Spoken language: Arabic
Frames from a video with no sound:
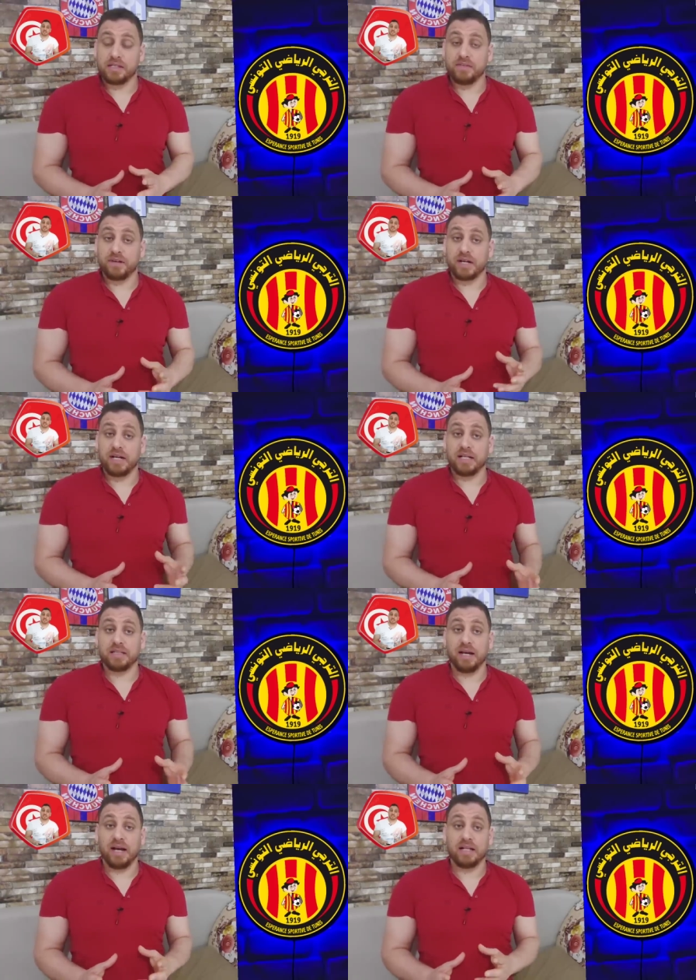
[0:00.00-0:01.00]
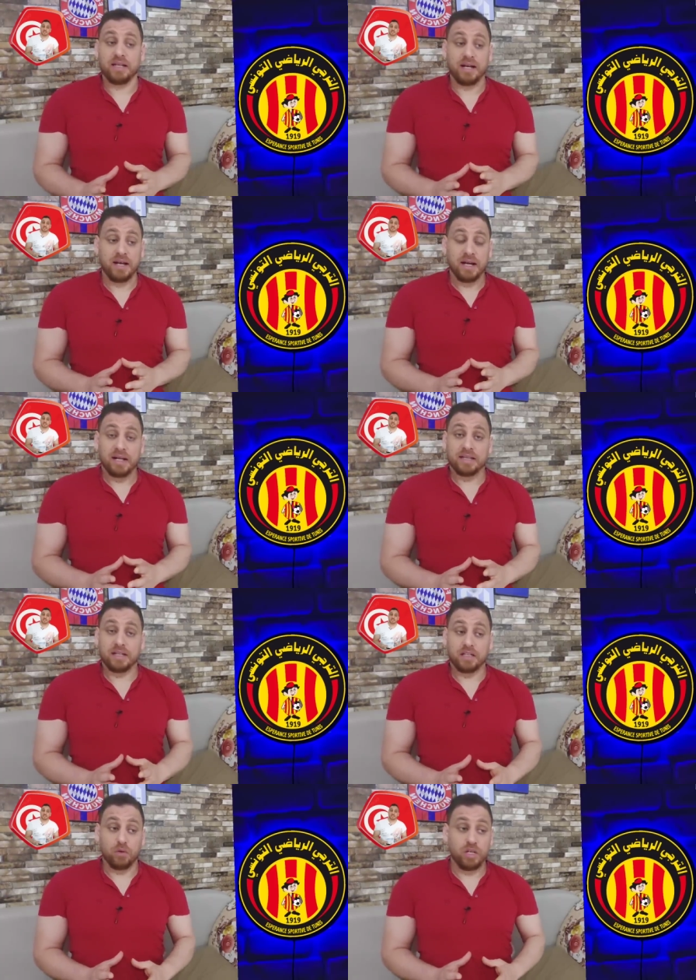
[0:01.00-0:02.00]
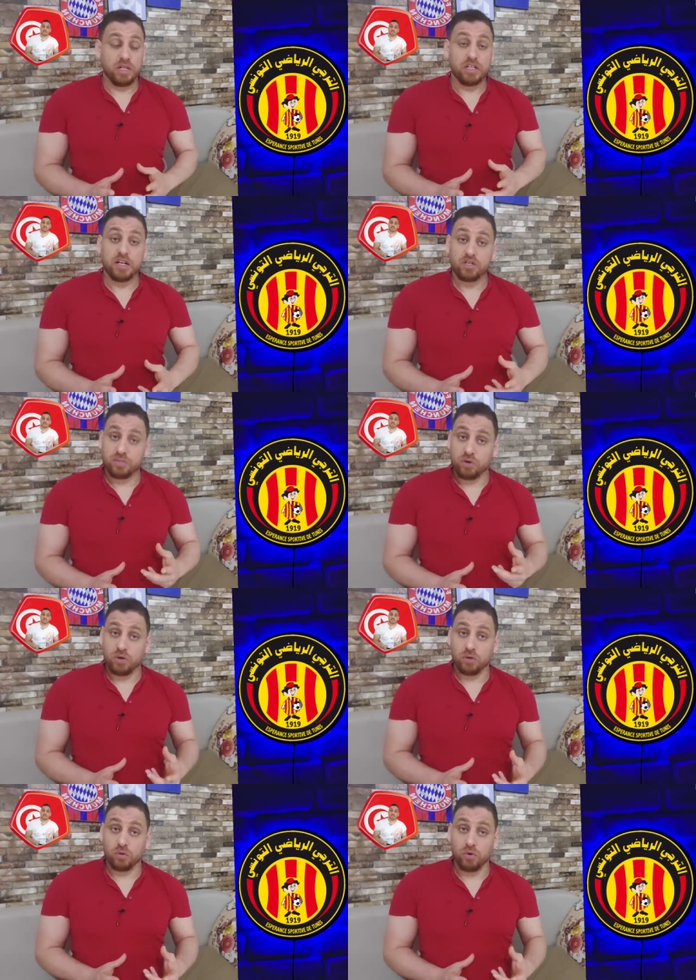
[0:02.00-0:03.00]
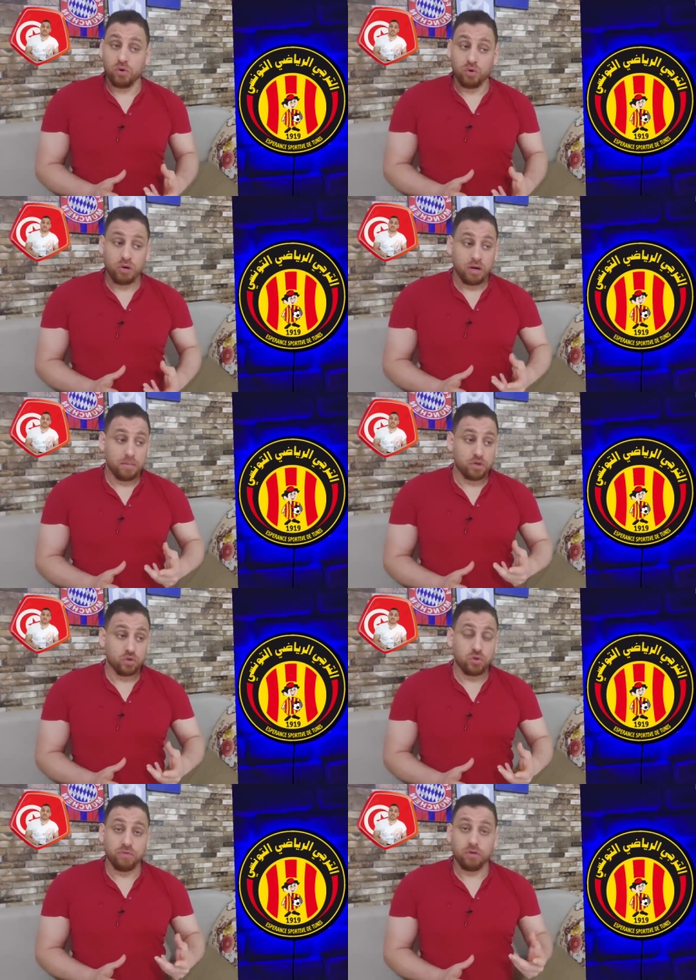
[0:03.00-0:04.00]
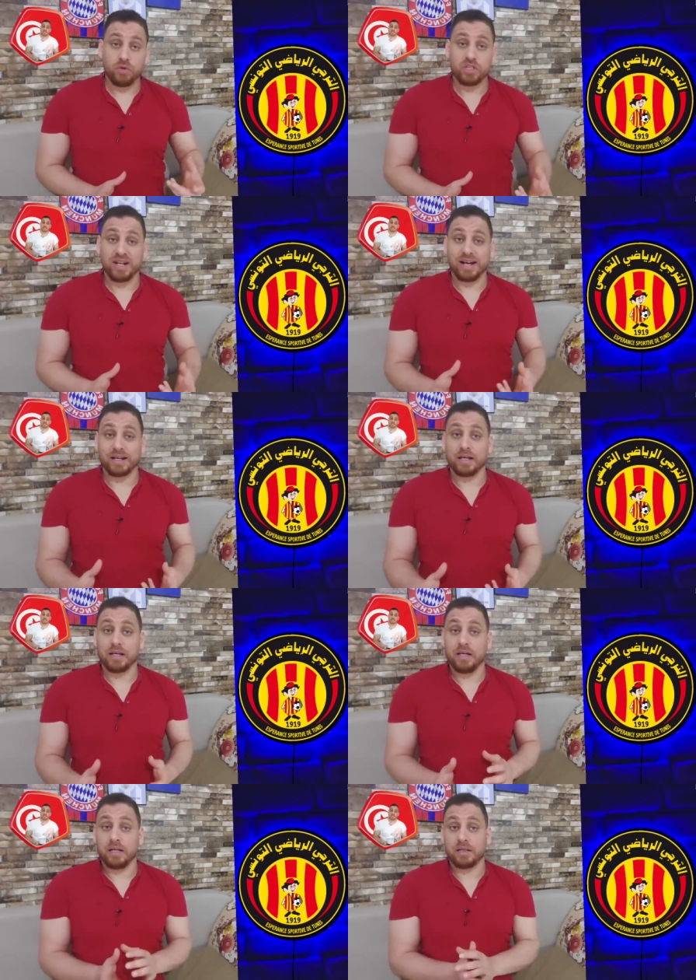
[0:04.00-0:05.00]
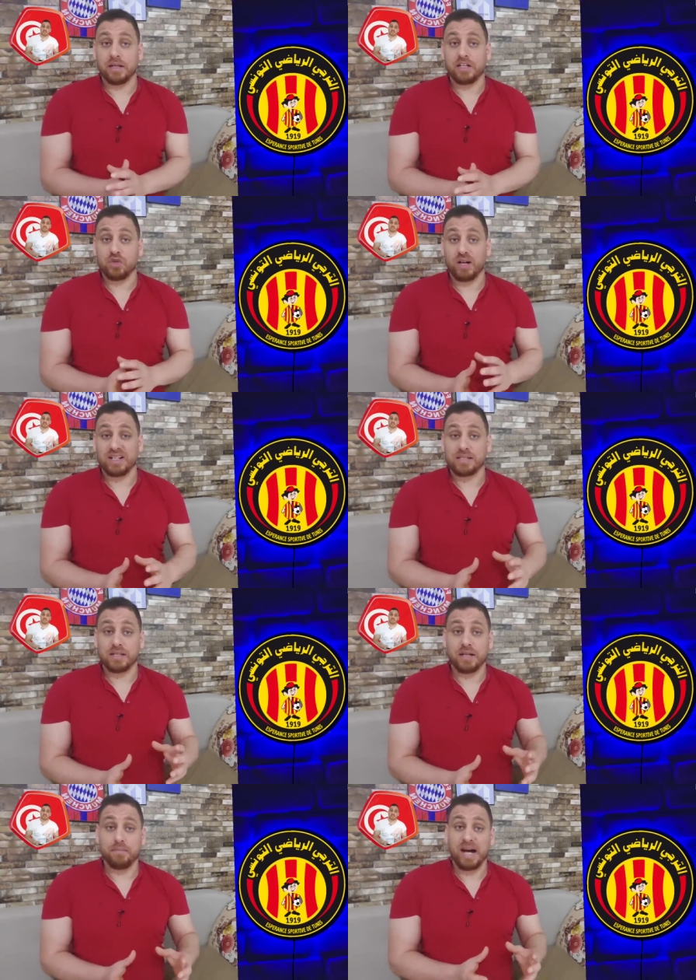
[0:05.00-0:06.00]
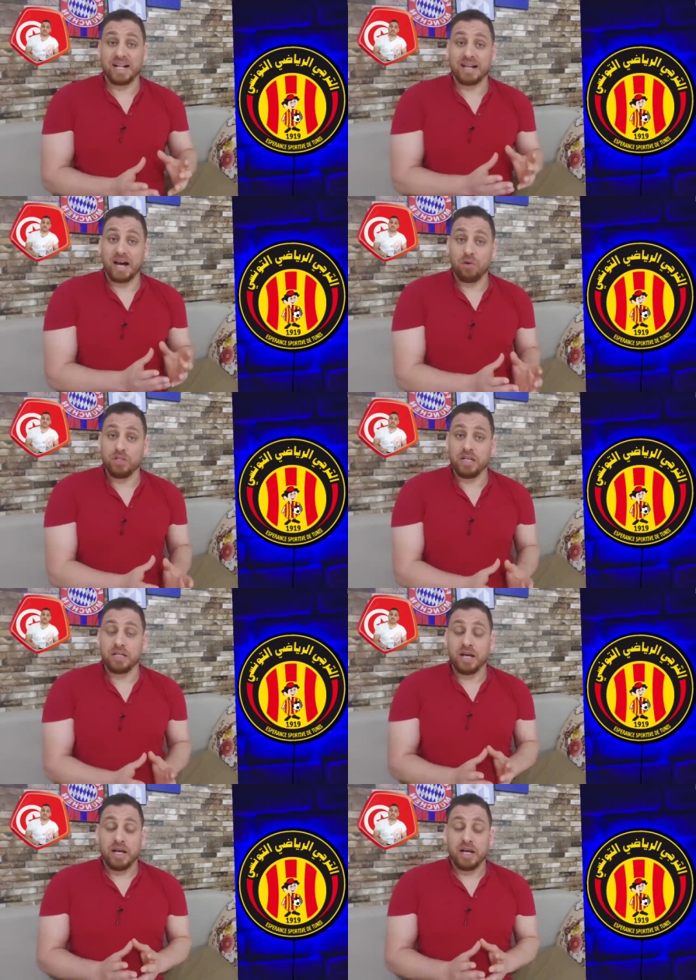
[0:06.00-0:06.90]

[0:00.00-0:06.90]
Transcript: 3-0 على اتحاد تطاوين نجموا نقولوا باش نشوفوا الوجه الحقيقي للترجي وخاصه بعد عوده